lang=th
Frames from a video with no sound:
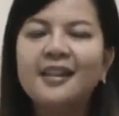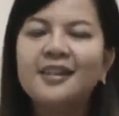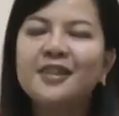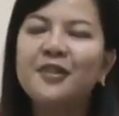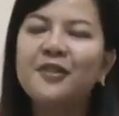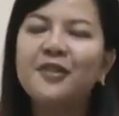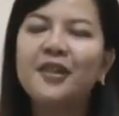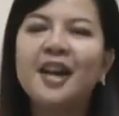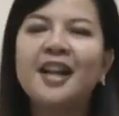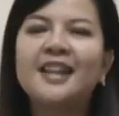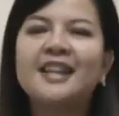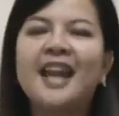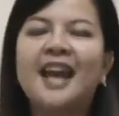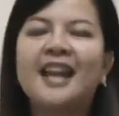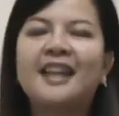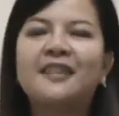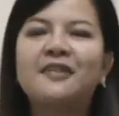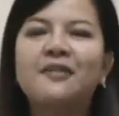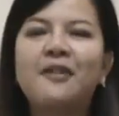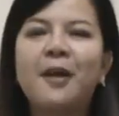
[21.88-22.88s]
จงขจัด
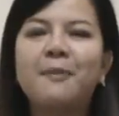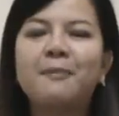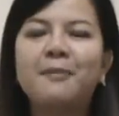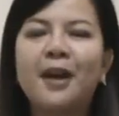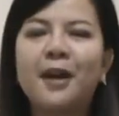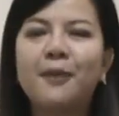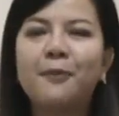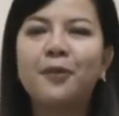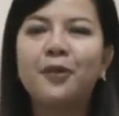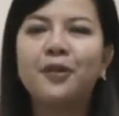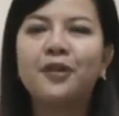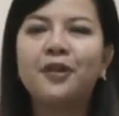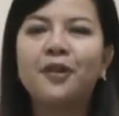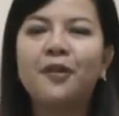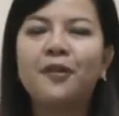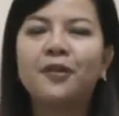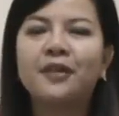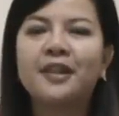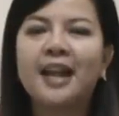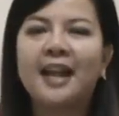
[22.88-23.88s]
ความกังวลอ
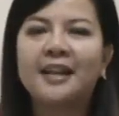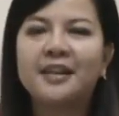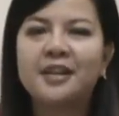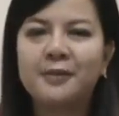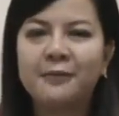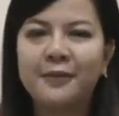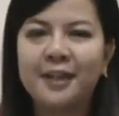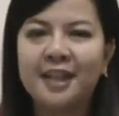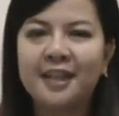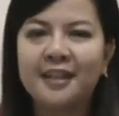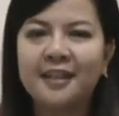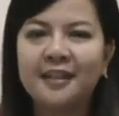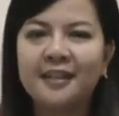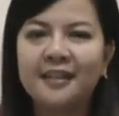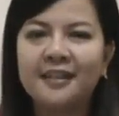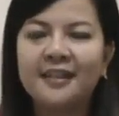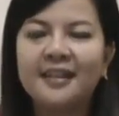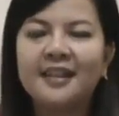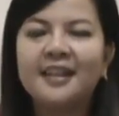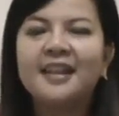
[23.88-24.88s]
อกจากชีวิต
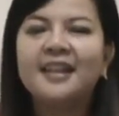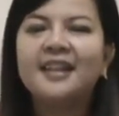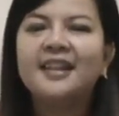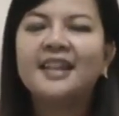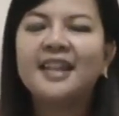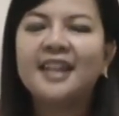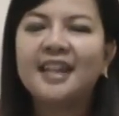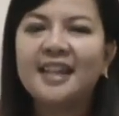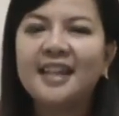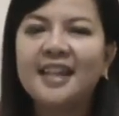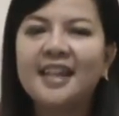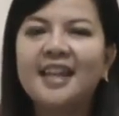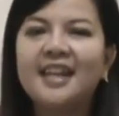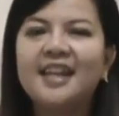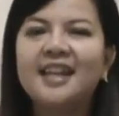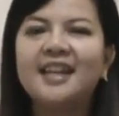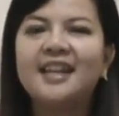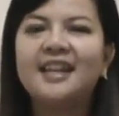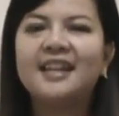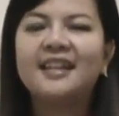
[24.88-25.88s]
คิดดี
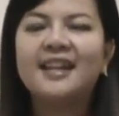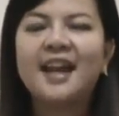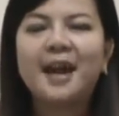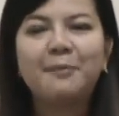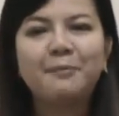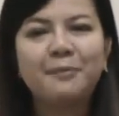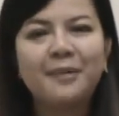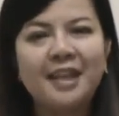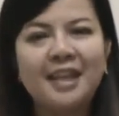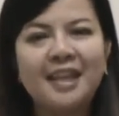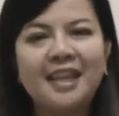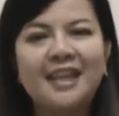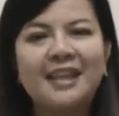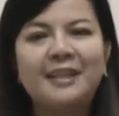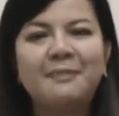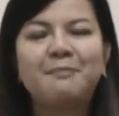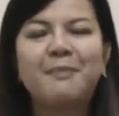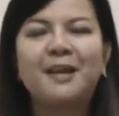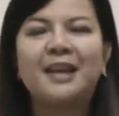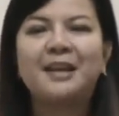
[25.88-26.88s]
ทำดี
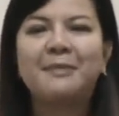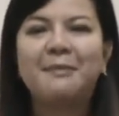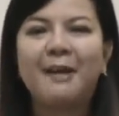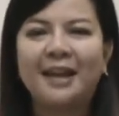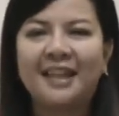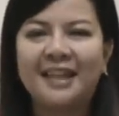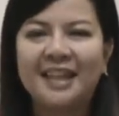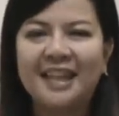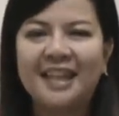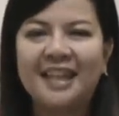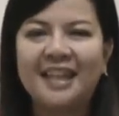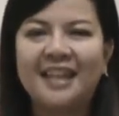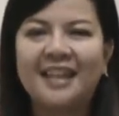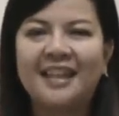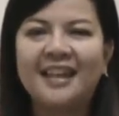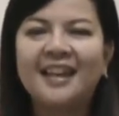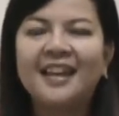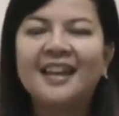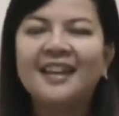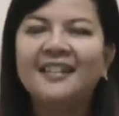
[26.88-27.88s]
ปฏิบัติดี
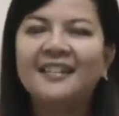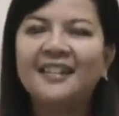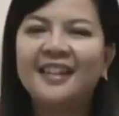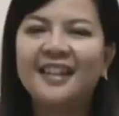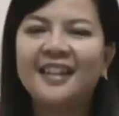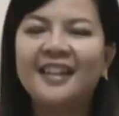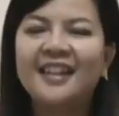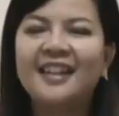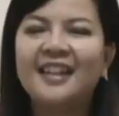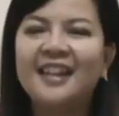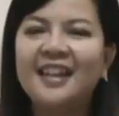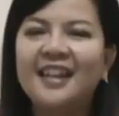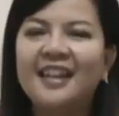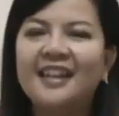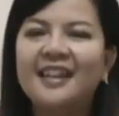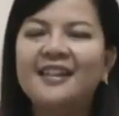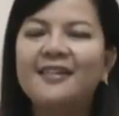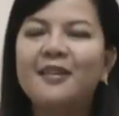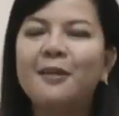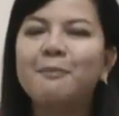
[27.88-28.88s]
สิ่ง
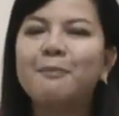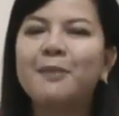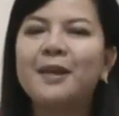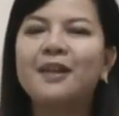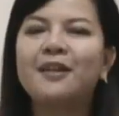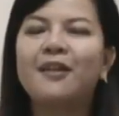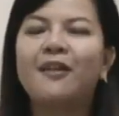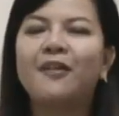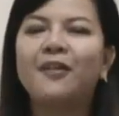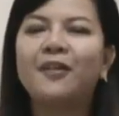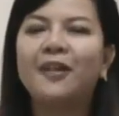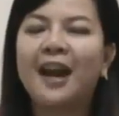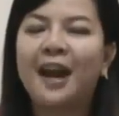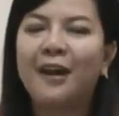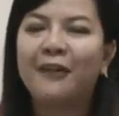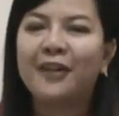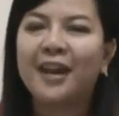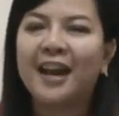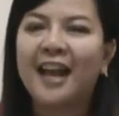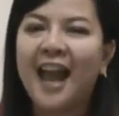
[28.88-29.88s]
ดีๆย่อมเป็นของเรา
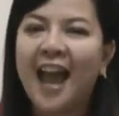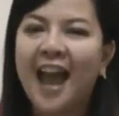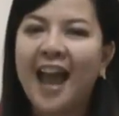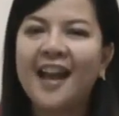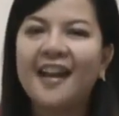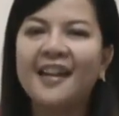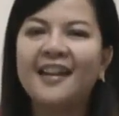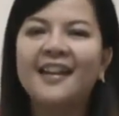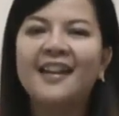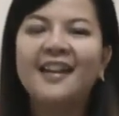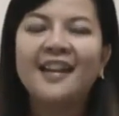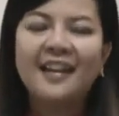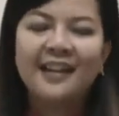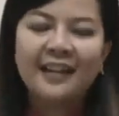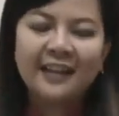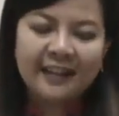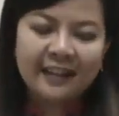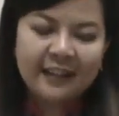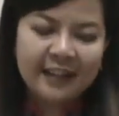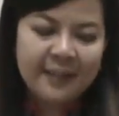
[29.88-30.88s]
นะคะ
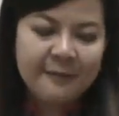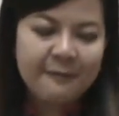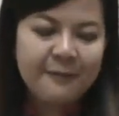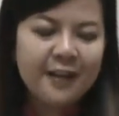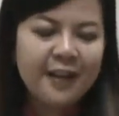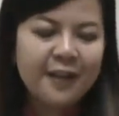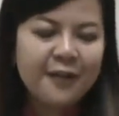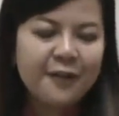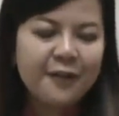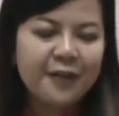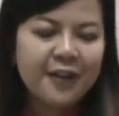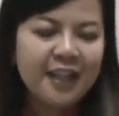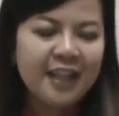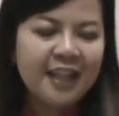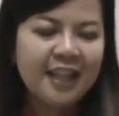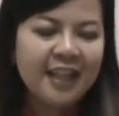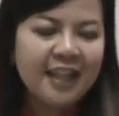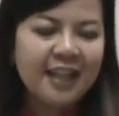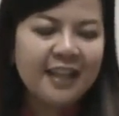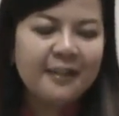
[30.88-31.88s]
คลิปวิดีโอ
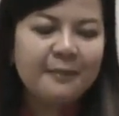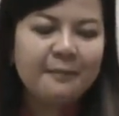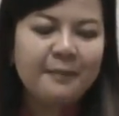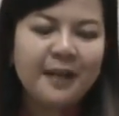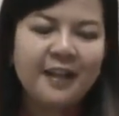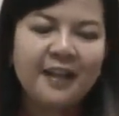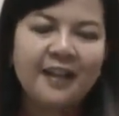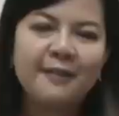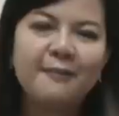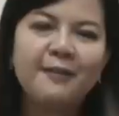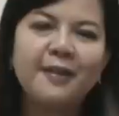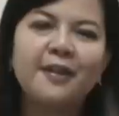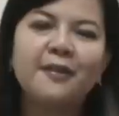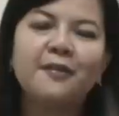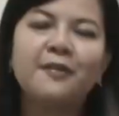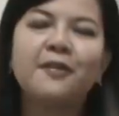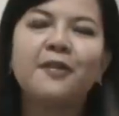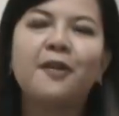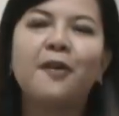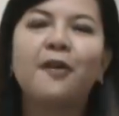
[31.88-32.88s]
นี้เป็นคลิปวิดีโอ
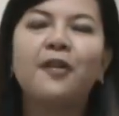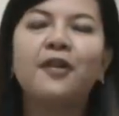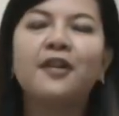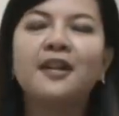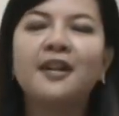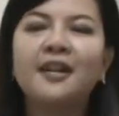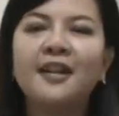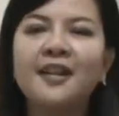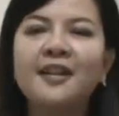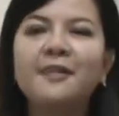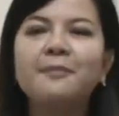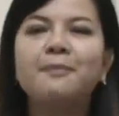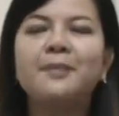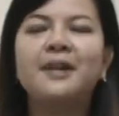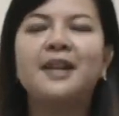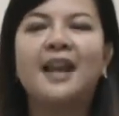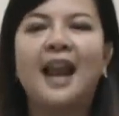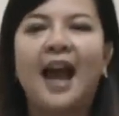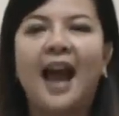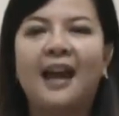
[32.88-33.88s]
ของครึ่ง
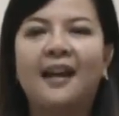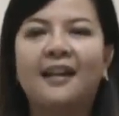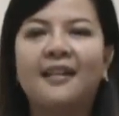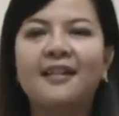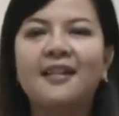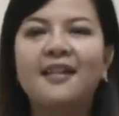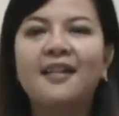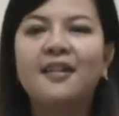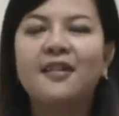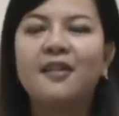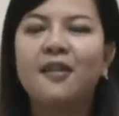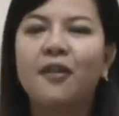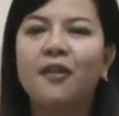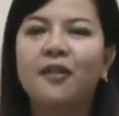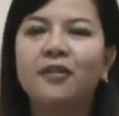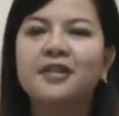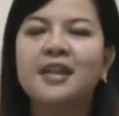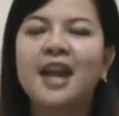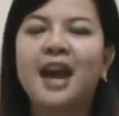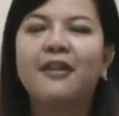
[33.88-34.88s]
ปีหลังของ
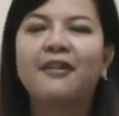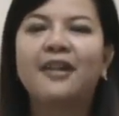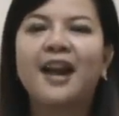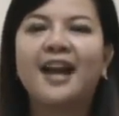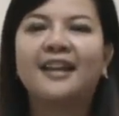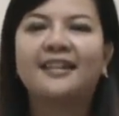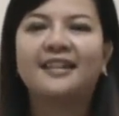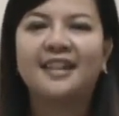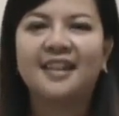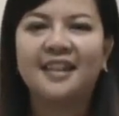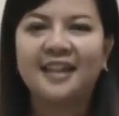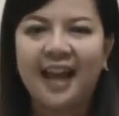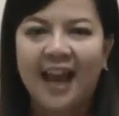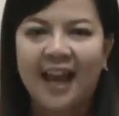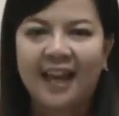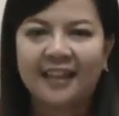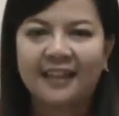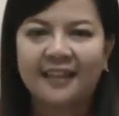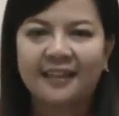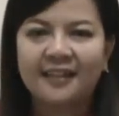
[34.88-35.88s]
ชาวราศีกัน